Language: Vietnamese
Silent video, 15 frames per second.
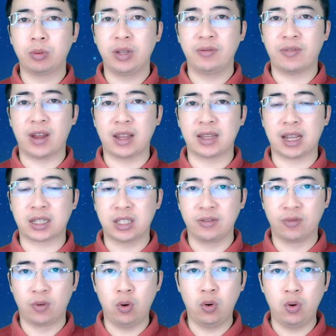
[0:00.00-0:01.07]
tin về nhạc
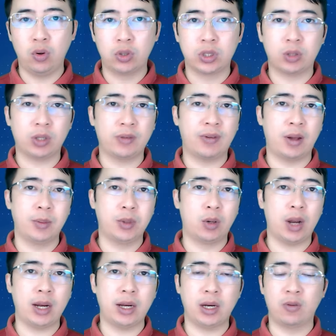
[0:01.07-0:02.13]
trình vũ trong tác phẩm
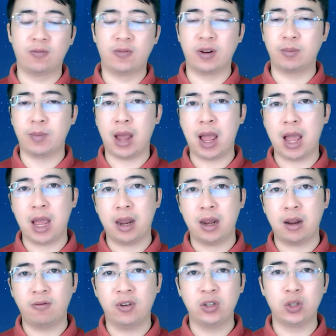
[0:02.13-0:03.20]
Đấu La Đại Lục phần 3
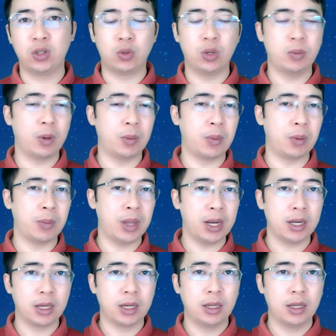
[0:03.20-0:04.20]
Long Vương truyền thuyết mà mình biết.